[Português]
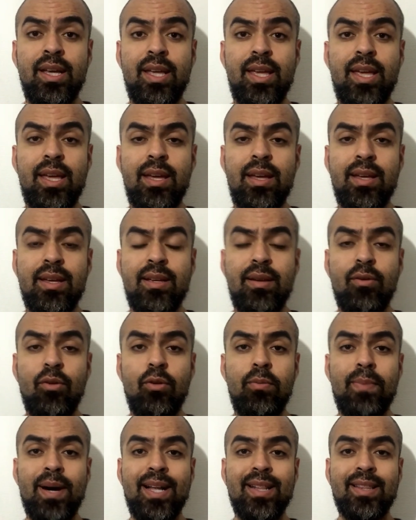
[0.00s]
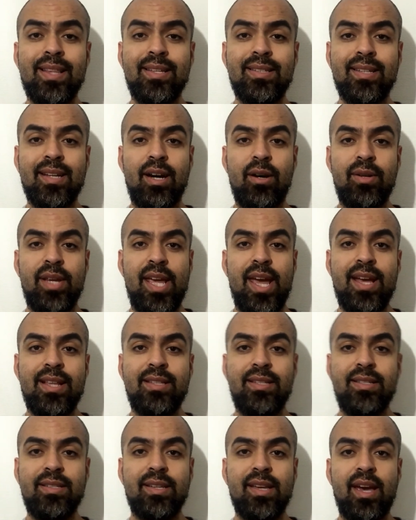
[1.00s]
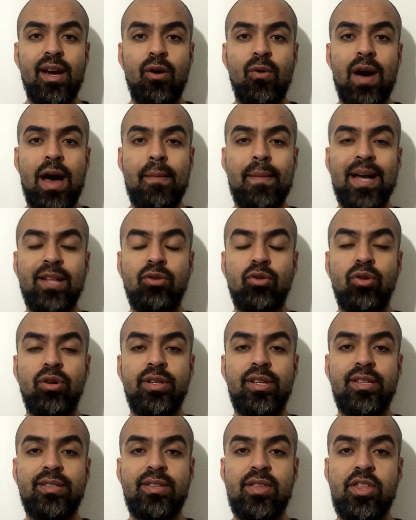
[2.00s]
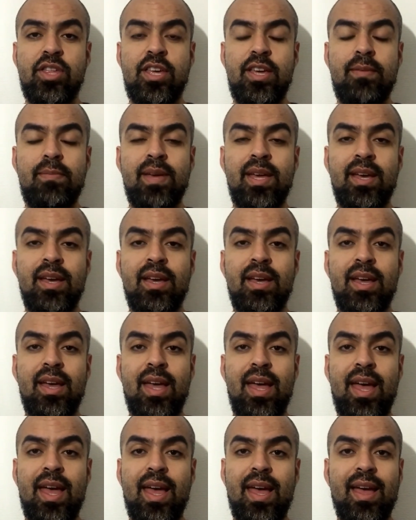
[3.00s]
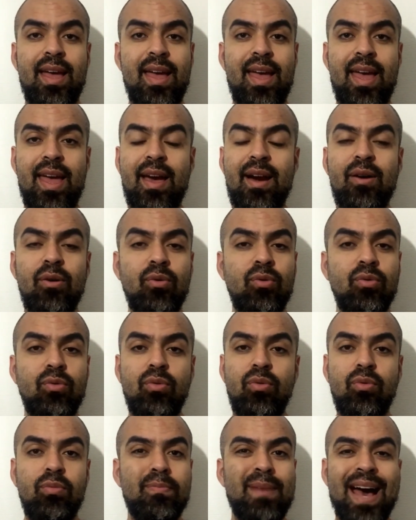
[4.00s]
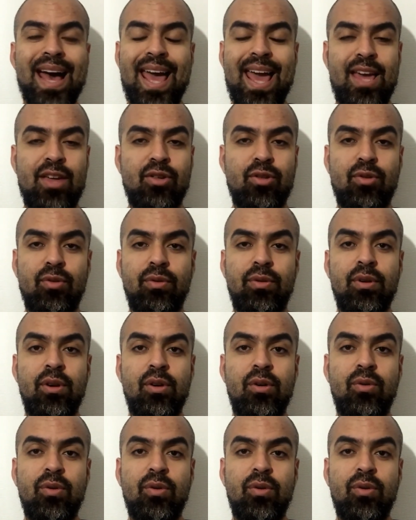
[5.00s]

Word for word: E o Mantas Kalnietis, que é o armador desse time, é o maestro.